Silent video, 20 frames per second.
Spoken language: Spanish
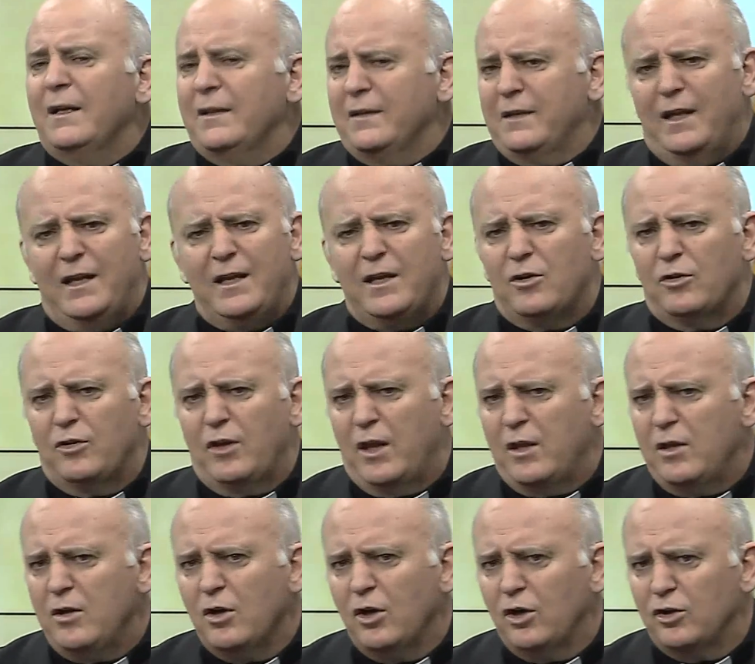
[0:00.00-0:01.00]
del Hijo de
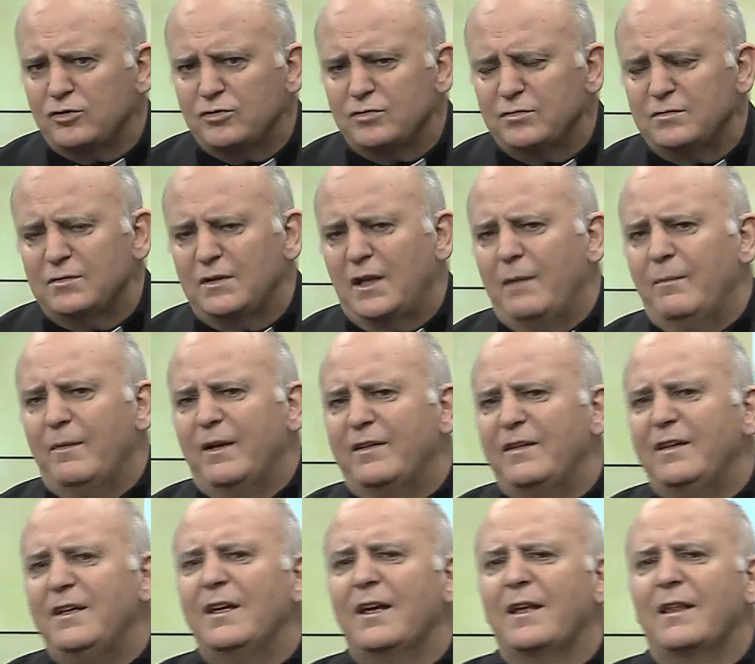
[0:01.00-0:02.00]
Dios, del
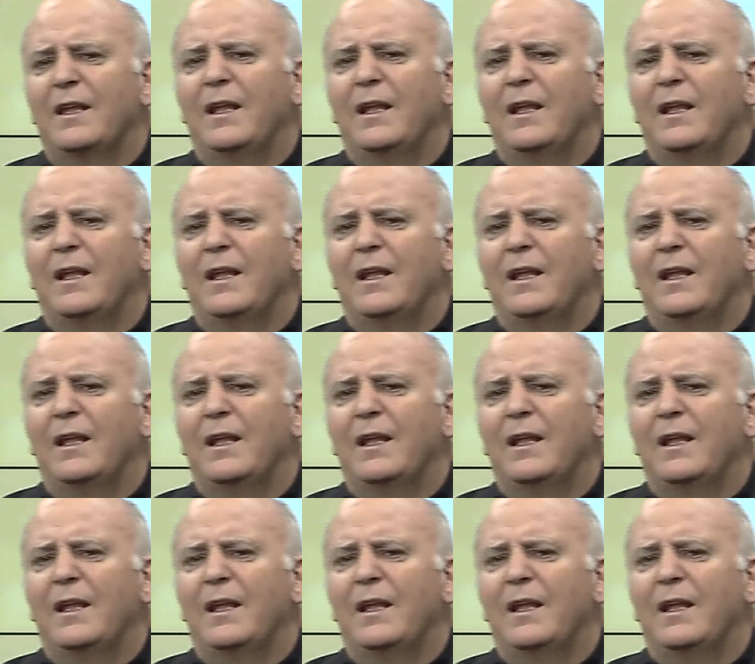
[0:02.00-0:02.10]
Mesías,